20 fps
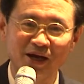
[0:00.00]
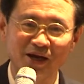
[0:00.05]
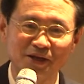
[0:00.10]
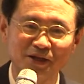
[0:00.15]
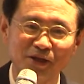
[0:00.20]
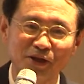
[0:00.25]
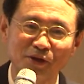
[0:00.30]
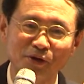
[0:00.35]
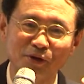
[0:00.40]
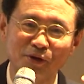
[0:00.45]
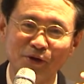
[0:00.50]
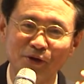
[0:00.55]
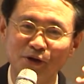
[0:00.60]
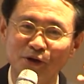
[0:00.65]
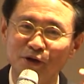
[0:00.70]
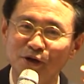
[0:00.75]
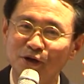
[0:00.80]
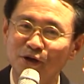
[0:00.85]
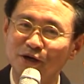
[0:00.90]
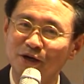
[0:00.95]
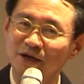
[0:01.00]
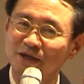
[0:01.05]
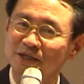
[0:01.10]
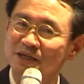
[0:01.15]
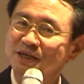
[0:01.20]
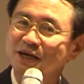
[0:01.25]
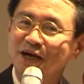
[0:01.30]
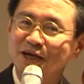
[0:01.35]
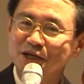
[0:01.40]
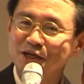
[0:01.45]
하는데요 어,
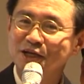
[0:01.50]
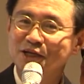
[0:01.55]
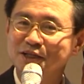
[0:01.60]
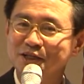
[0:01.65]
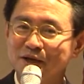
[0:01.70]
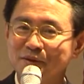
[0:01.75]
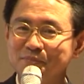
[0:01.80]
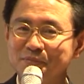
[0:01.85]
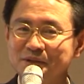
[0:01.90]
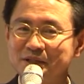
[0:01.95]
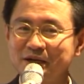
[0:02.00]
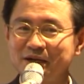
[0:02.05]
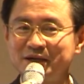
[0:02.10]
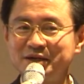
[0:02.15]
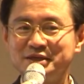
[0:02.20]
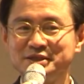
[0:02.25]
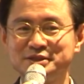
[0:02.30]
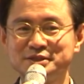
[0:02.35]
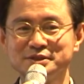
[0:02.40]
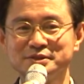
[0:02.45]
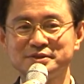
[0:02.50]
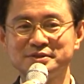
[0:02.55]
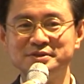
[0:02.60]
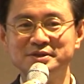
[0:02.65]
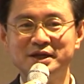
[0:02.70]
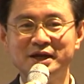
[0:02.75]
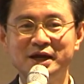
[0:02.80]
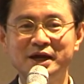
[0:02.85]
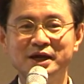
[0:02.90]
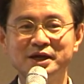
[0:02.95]
기가 열린답니다 그래서
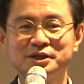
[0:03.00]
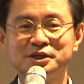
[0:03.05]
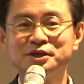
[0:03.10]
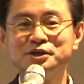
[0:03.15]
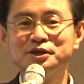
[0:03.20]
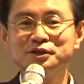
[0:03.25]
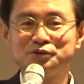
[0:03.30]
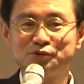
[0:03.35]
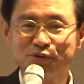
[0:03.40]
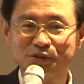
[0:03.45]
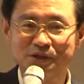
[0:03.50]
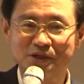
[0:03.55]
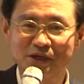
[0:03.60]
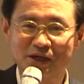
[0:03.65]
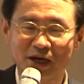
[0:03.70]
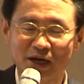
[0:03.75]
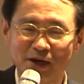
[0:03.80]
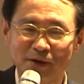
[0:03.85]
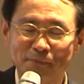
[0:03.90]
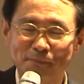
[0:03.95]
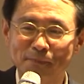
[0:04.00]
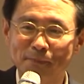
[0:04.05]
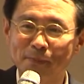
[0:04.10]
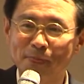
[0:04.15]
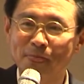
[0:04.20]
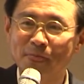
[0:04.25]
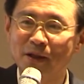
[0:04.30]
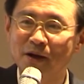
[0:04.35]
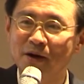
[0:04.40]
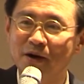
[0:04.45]
들을 수 있는가?
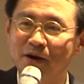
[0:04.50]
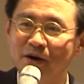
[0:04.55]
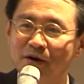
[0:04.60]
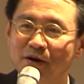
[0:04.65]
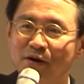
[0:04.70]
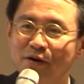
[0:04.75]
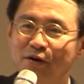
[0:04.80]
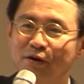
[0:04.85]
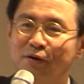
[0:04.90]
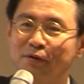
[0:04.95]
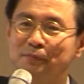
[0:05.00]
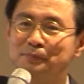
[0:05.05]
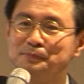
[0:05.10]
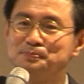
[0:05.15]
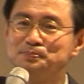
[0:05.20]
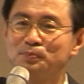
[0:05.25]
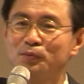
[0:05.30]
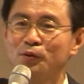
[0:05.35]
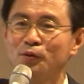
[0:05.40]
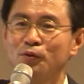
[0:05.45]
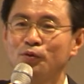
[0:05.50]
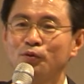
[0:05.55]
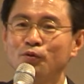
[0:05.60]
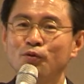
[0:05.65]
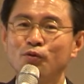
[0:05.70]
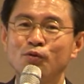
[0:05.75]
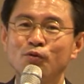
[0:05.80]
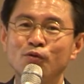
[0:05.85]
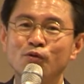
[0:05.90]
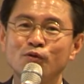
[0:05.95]
어,
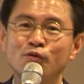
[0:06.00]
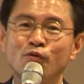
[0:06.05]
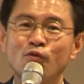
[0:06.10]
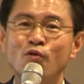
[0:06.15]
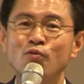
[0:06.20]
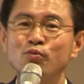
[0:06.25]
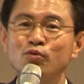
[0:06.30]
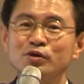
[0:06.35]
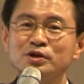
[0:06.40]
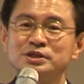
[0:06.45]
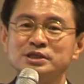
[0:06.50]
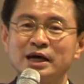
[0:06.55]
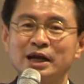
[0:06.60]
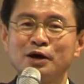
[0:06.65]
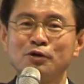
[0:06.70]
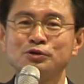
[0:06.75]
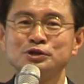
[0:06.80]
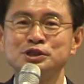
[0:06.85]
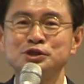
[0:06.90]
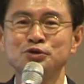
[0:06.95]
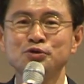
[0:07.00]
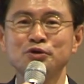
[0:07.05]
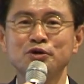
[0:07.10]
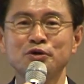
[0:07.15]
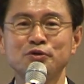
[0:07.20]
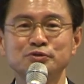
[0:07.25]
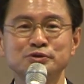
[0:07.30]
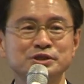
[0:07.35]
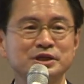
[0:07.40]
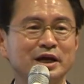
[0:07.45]
공부를 잘하고
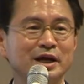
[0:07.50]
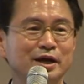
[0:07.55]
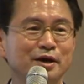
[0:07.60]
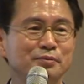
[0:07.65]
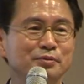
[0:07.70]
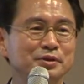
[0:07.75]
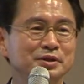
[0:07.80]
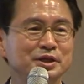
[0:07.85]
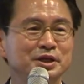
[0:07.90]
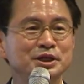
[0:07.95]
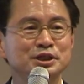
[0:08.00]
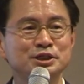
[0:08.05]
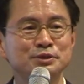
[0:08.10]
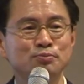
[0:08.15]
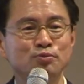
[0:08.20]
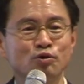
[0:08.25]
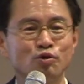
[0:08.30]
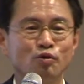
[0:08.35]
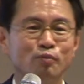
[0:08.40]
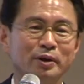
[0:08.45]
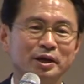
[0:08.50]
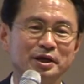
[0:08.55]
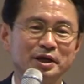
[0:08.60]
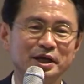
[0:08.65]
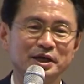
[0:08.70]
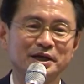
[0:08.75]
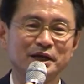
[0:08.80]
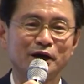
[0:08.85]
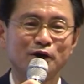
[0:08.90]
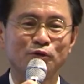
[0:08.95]
지으려운 사람은 20%만
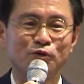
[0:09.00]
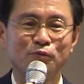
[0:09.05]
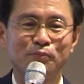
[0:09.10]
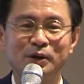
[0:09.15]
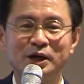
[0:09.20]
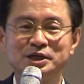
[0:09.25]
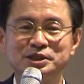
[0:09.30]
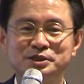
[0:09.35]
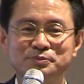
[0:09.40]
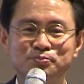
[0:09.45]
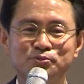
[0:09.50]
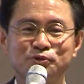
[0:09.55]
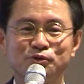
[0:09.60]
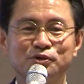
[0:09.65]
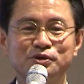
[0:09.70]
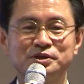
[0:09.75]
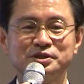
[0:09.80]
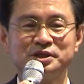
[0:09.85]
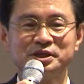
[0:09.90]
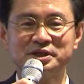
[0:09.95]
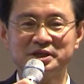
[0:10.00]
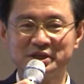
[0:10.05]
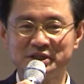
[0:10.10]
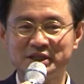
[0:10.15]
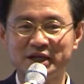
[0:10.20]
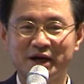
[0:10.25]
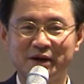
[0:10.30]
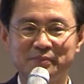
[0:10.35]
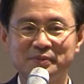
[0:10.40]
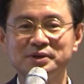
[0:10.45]
얘기하고 80%를
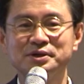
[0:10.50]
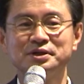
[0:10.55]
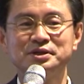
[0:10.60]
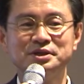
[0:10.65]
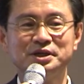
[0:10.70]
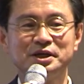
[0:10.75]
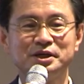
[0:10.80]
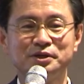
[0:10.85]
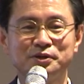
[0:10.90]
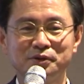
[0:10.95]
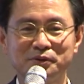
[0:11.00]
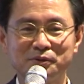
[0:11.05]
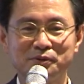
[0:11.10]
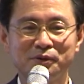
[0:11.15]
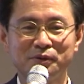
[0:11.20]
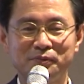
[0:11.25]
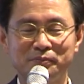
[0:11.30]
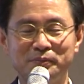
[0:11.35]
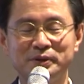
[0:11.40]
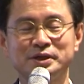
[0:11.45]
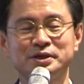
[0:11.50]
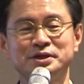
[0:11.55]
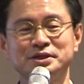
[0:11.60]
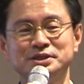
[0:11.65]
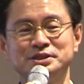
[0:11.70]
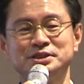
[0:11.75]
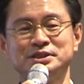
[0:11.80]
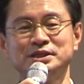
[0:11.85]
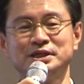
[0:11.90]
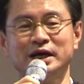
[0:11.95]
듣는다. 뭐 그런 얘기도 있고, 막
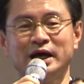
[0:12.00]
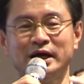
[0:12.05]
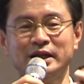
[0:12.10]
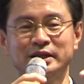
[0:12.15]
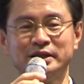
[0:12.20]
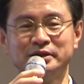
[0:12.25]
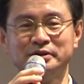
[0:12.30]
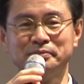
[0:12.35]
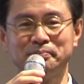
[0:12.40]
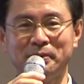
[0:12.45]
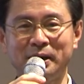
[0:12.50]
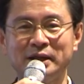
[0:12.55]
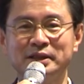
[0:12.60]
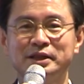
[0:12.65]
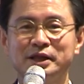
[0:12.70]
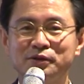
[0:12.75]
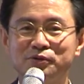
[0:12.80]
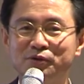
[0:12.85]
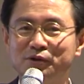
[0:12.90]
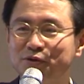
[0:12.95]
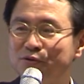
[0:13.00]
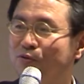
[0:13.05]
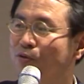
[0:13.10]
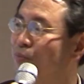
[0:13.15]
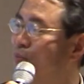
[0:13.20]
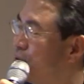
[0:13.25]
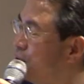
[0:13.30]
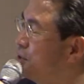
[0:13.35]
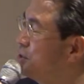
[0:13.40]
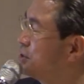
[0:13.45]
그렇지 않은 반대도 있고,
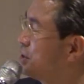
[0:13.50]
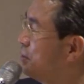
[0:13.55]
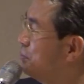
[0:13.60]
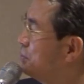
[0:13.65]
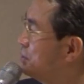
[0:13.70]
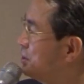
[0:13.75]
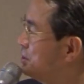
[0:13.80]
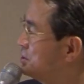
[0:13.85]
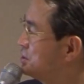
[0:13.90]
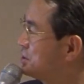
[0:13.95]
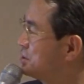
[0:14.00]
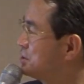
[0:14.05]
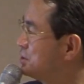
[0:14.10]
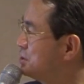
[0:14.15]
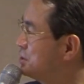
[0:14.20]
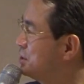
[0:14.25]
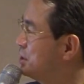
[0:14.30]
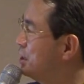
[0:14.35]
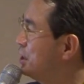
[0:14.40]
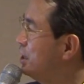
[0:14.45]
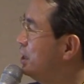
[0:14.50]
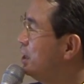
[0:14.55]
뭐 그렇답니다. 어쨌든